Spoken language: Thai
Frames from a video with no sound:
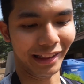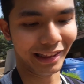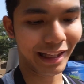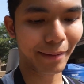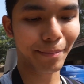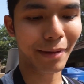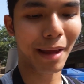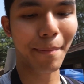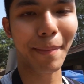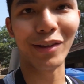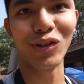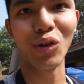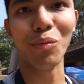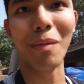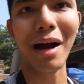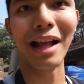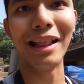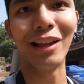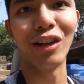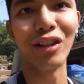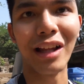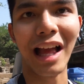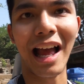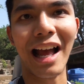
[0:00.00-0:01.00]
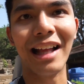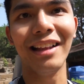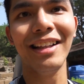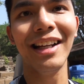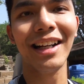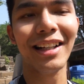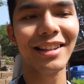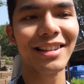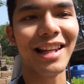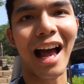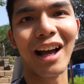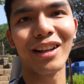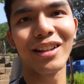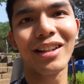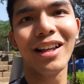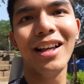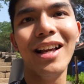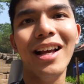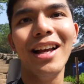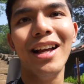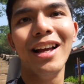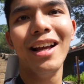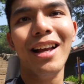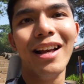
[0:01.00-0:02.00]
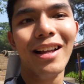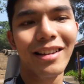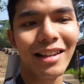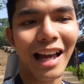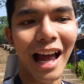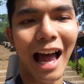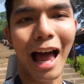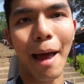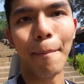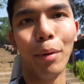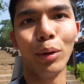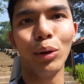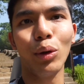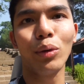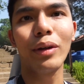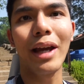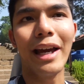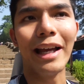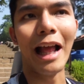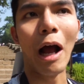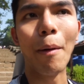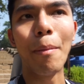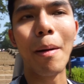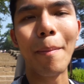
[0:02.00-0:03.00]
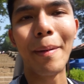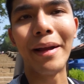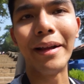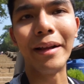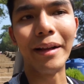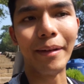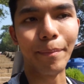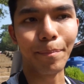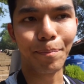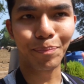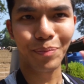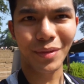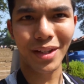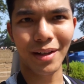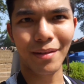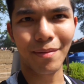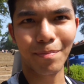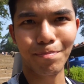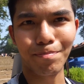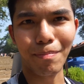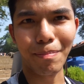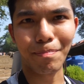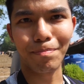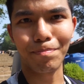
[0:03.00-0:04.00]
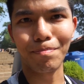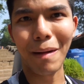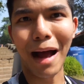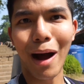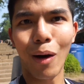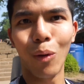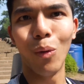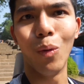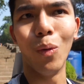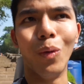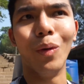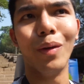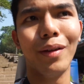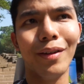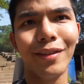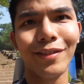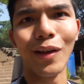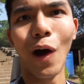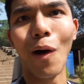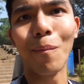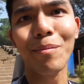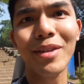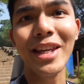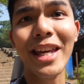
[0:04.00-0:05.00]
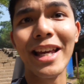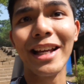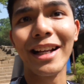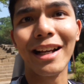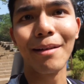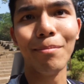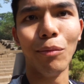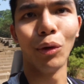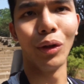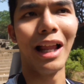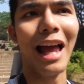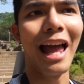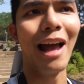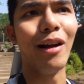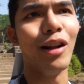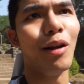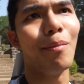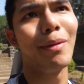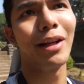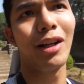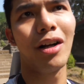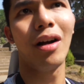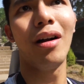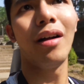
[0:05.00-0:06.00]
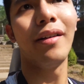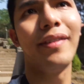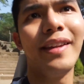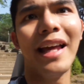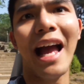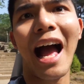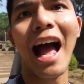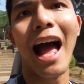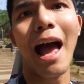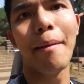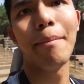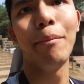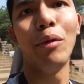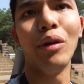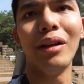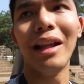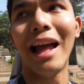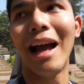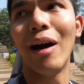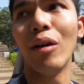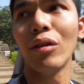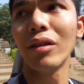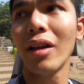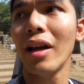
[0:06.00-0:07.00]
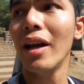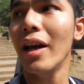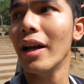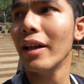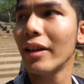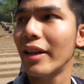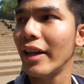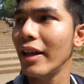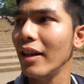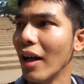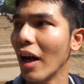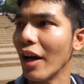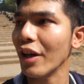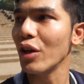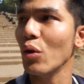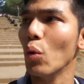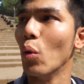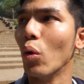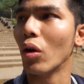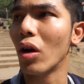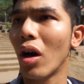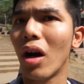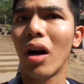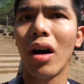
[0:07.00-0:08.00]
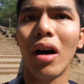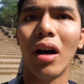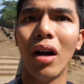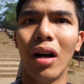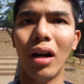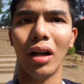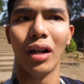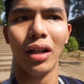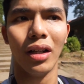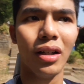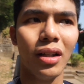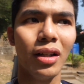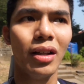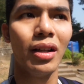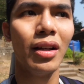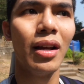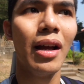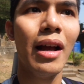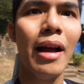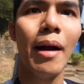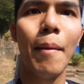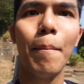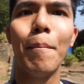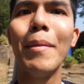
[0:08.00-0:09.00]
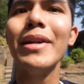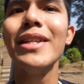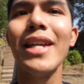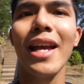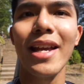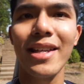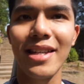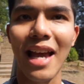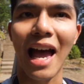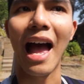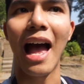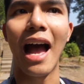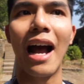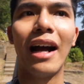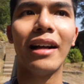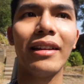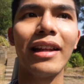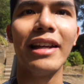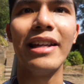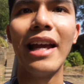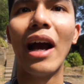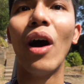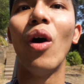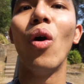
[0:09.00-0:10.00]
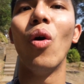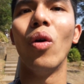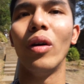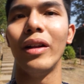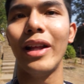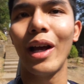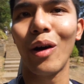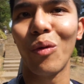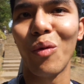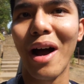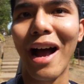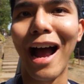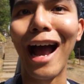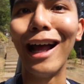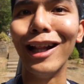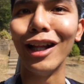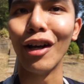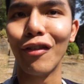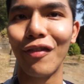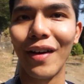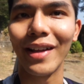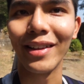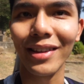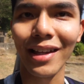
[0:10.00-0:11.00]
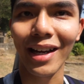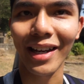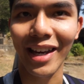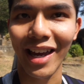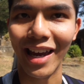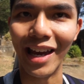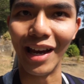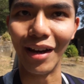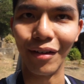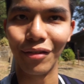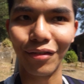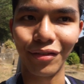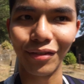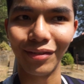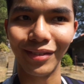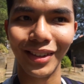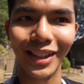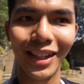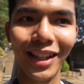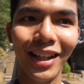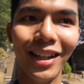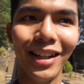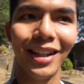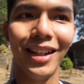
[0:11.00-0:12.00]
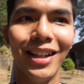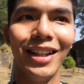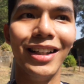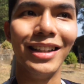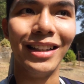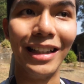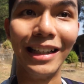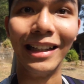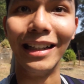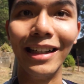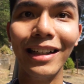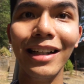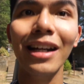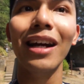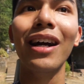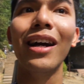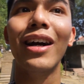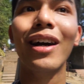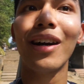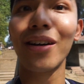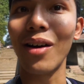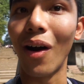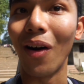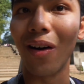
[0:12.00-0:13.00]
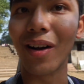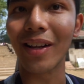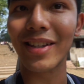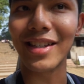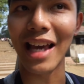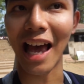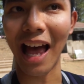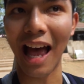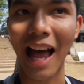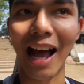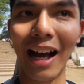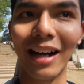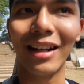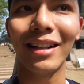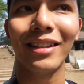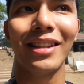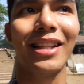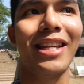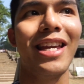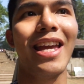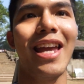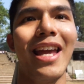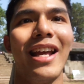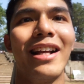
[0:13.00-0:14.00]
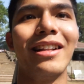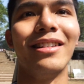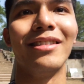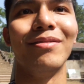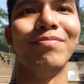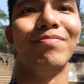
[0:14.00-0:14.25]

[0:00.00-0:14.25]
นได้ในปัจจุบันแล้วนะ เนื่องจากทหารโปรตุเกสเอาไปเป็นเป้าซ้อมยิงกันหมดแล้วแล้วมันก็เสียหายไปหมดแล้วที่เหลืออยู่ก็ไม่ใช่ช้างแต่ยังคงเรียกว่า Elephanta Cave หรือเกาะช้างนี่เอง